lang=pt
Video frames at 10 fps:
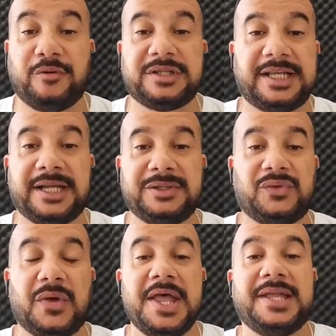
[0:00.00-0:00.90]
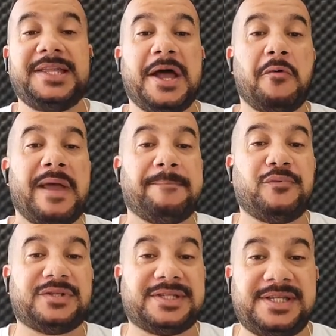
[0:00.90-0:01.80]
Portanto, não é
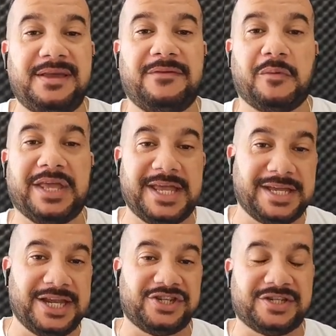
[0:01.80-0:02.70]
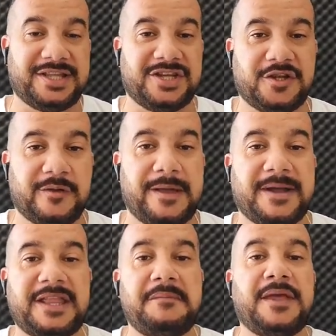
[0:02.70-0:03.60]
possível que a igreja esteja no
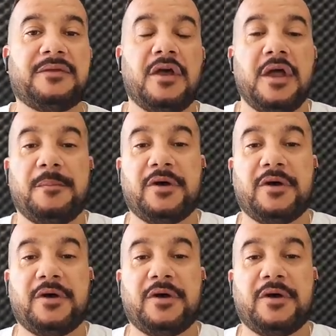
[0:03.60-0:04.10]
arrebatamento,